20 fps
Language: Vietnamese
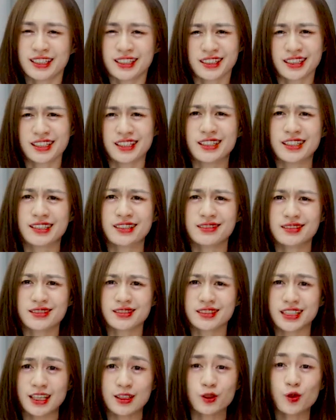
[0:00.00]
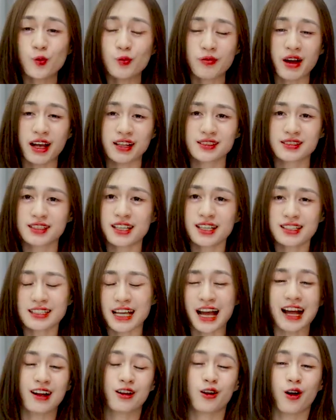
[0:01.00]
thì sẽ giúp bạn dễ
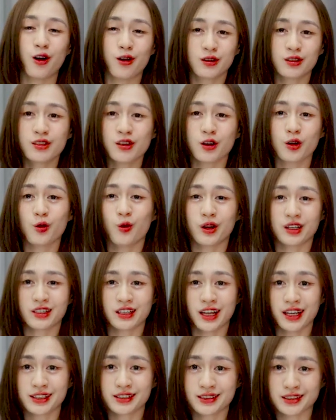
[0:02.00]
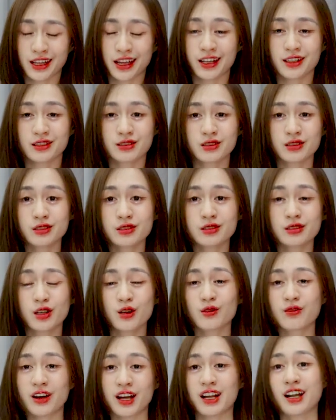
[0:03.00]
dàng có được one night stand chứ
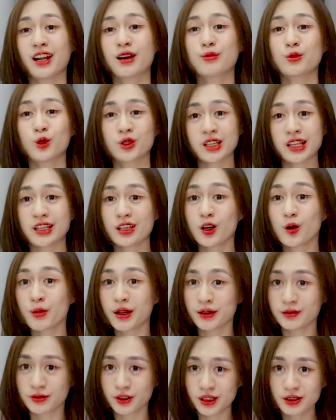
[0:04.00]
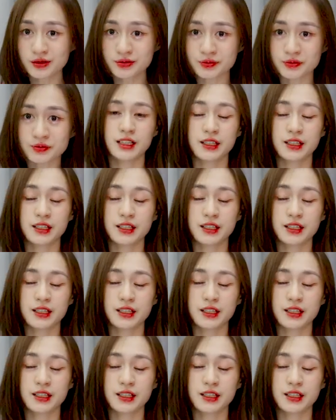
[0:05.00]
không phải là một tình yêu bền vững